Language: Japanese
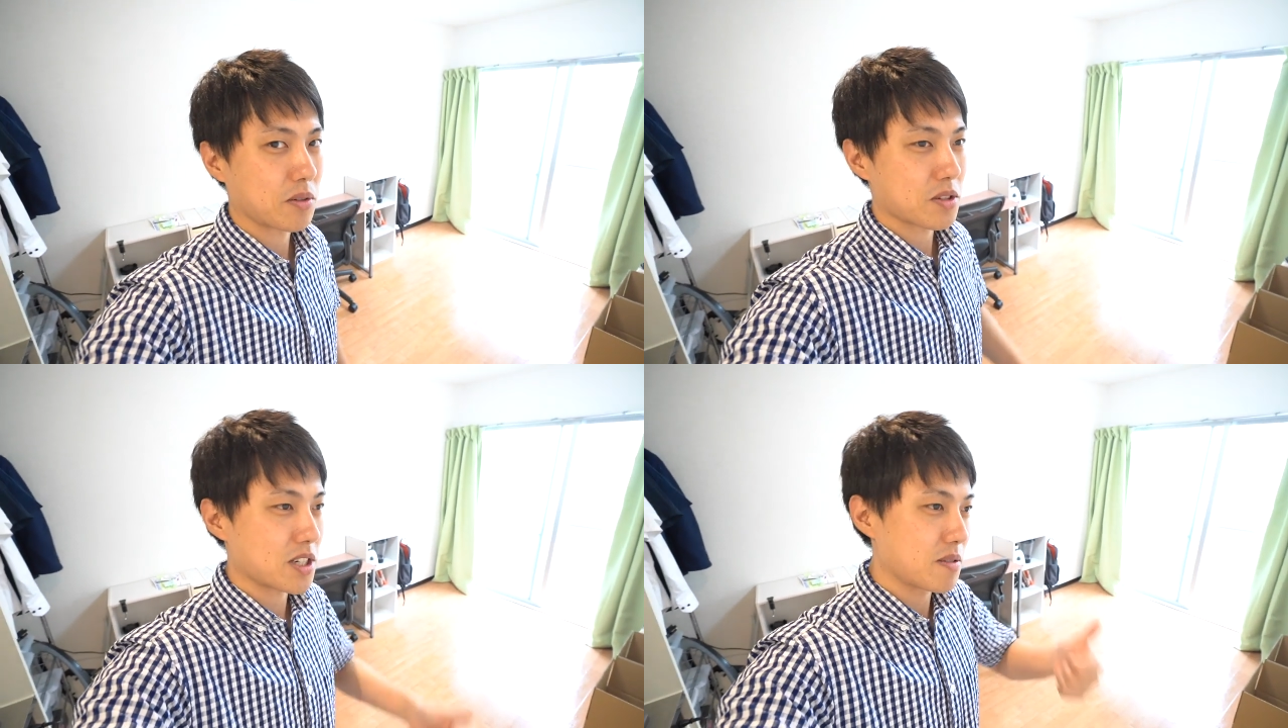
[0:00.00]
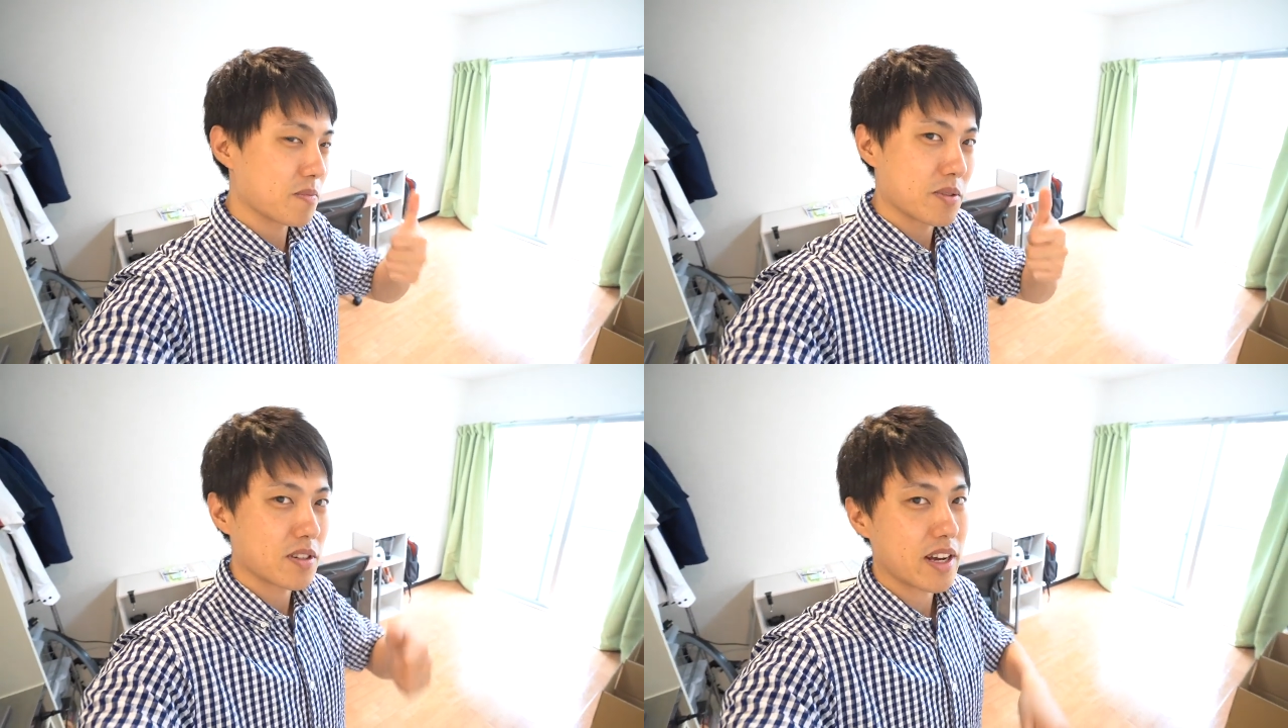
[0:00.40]
こう
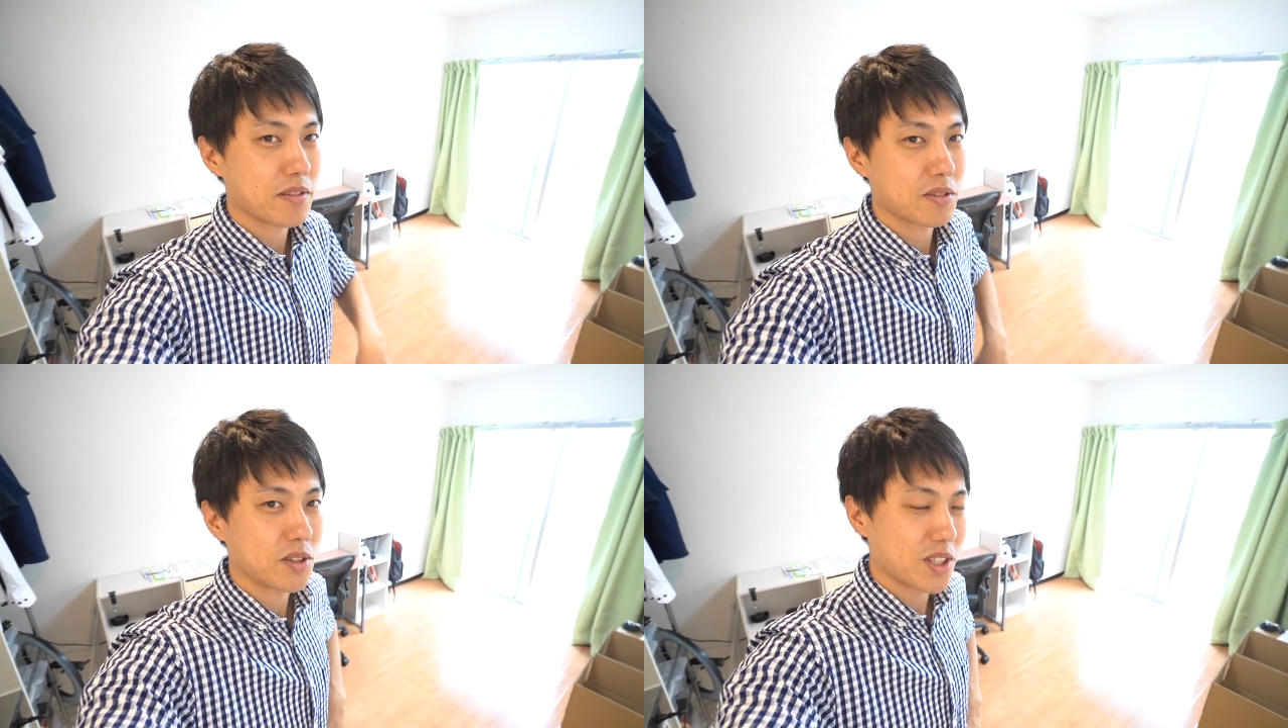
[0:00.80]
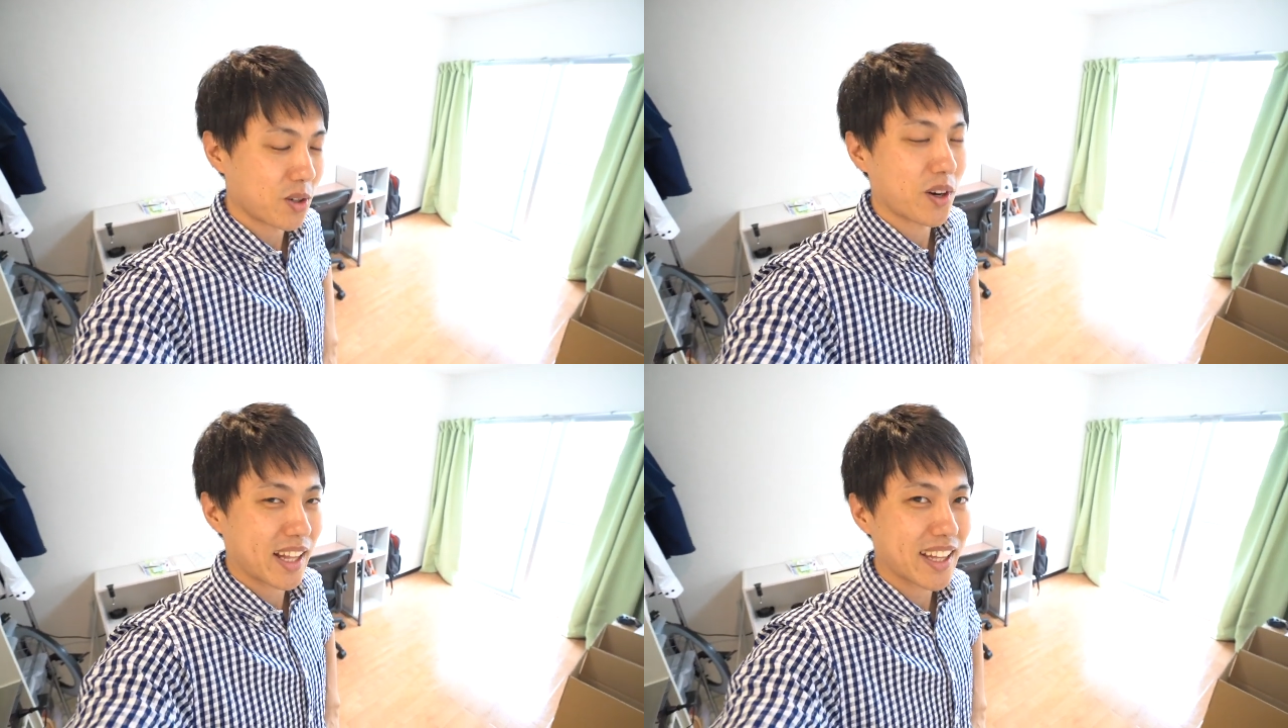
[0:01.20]
シンプルライフのいい
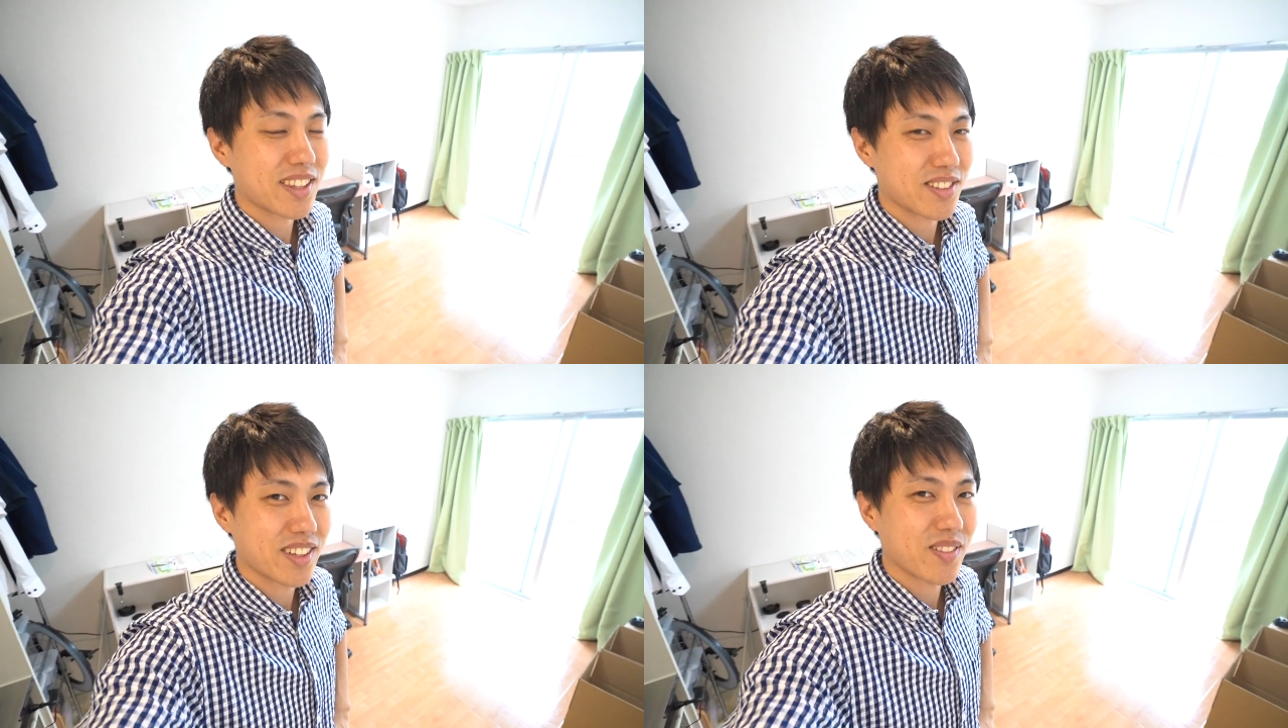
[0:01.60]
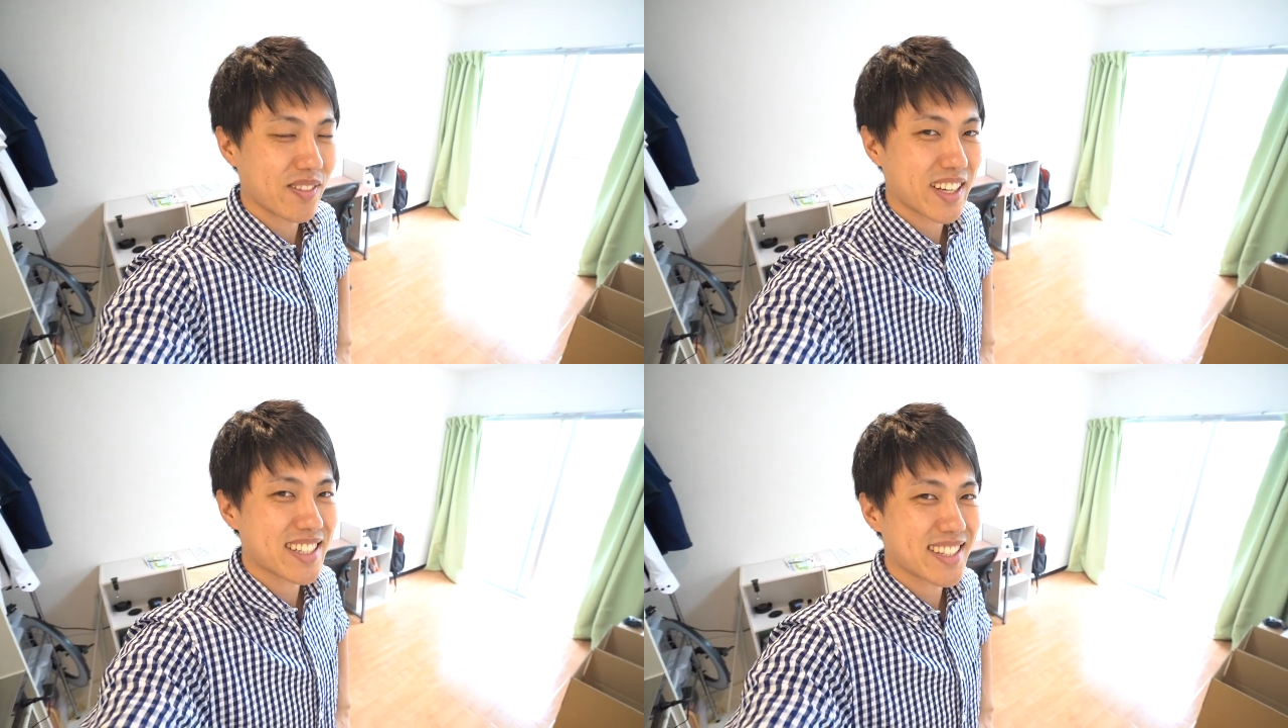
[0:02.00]
とこかなっていうふうに思
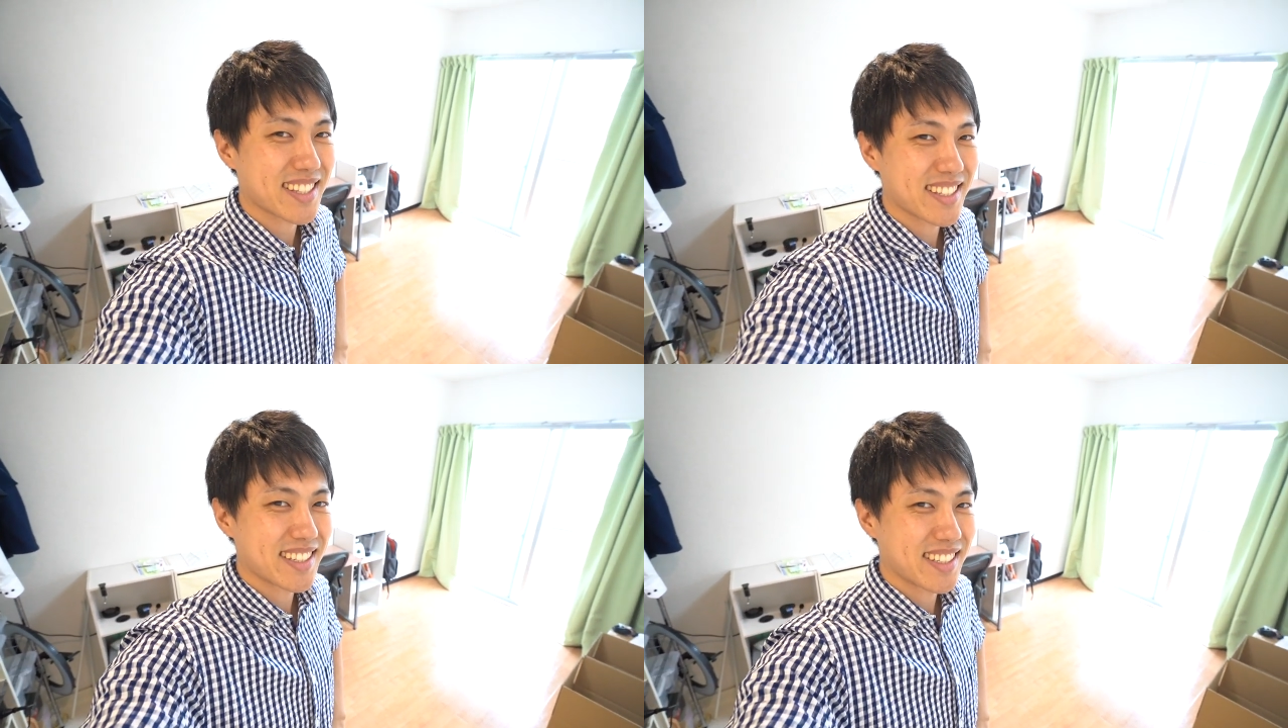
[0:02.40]
います。